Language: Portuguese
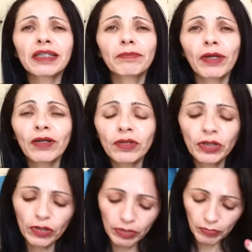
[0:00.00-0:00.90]
assim, bem
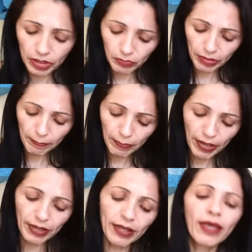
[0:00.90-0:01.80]
gostosa mesmo na
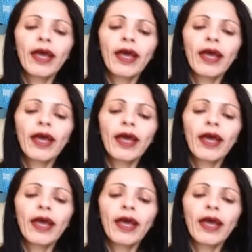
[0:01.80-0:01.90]
pele.